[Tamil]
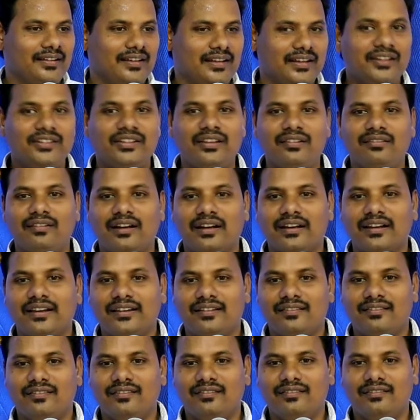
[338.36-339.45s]
என்ன செய்வாங்க
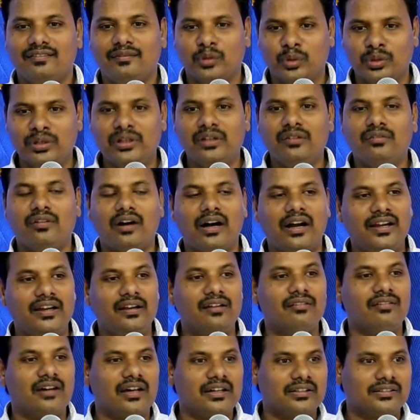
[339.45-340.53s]
ஒன்று
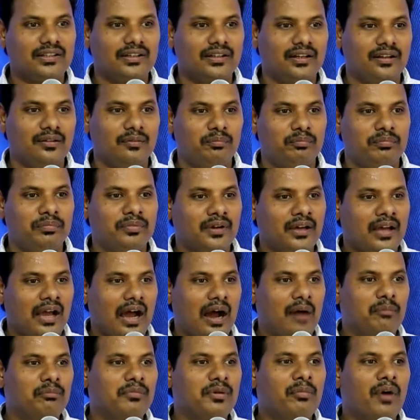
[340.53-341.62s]
வாயில் வார்த்தைகள்
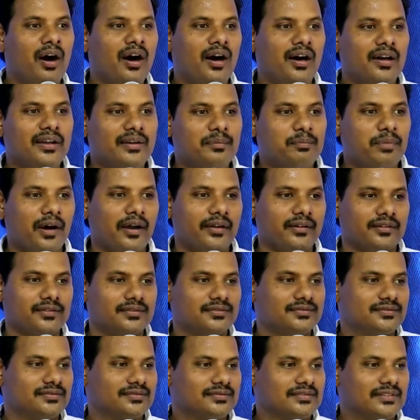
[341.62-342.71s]
அம்பு மாதிரி பாயும்
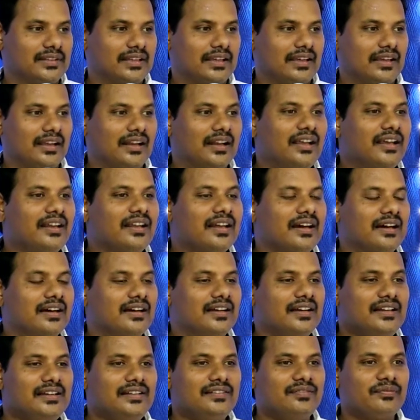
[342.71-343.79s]
இல்லைன்னா
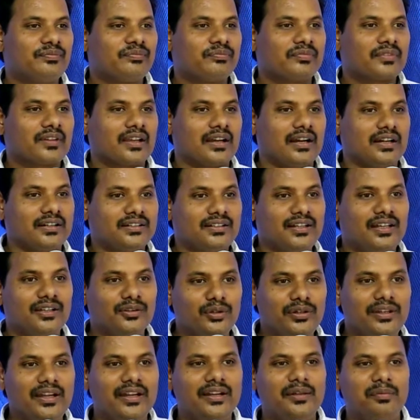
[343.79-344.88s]
கட்டையை
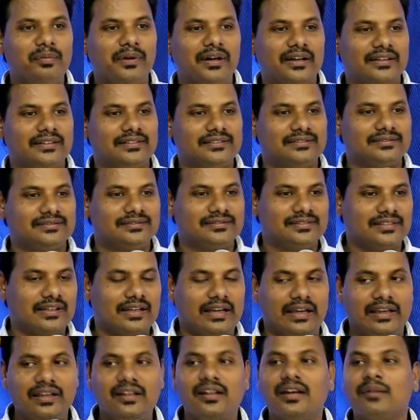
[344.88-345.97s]
தூக்கி அடிப்பாங்க
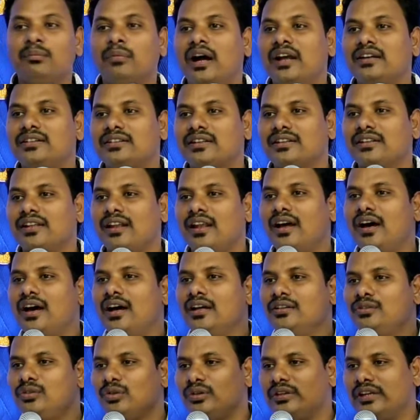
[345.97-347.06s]
கையில்
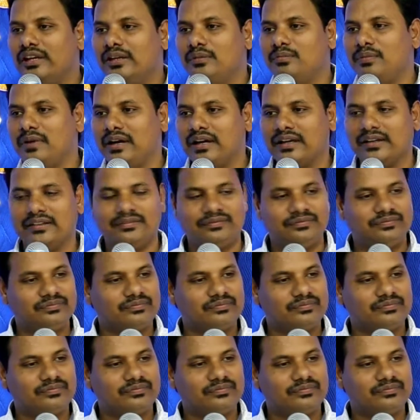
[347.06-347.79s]
மாற்றுறதெல்லாம் தூக்கி அடிப்பாங்க